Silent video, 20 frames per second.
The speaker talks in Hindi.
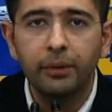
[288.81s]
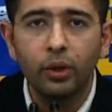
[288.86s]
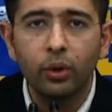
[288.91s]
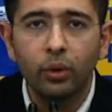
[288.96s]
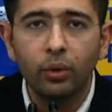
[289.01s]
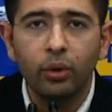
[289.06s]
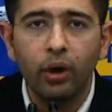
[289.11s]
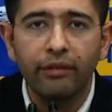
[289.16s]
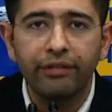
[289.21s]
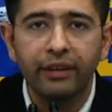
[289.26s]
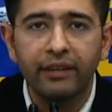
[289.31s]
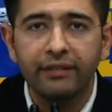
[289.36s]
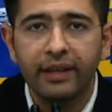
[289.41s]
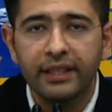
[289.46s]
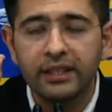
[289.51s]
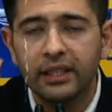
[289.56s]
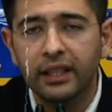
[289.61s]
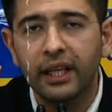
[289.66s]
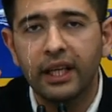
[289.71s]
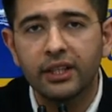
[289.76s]
ब्यूरो ऑफ
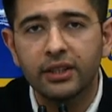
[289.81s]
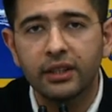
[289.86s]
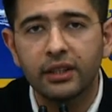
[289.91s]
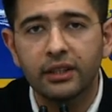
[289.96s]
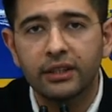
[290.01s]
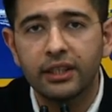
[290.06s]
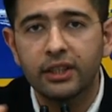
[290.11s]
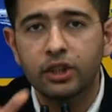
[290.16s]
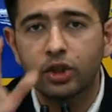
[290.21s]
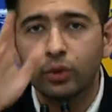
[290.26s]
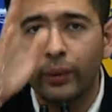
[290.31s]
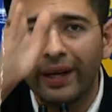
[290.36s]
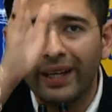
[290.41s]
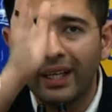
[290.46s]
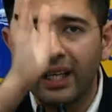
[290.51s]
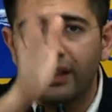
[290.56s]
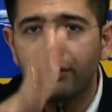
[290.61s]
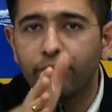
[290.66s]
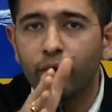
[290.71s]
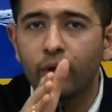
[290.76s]
इन्वेस्टिगेशन सिंस
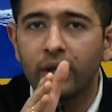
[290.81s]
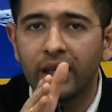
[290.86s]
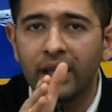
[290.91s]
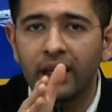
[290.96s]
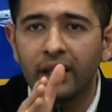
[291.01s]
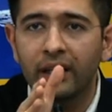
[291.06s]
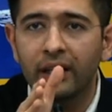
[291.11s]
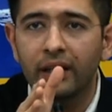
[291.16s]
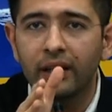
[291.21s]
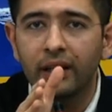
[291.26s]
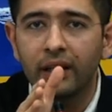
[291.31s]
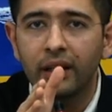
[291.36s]
2014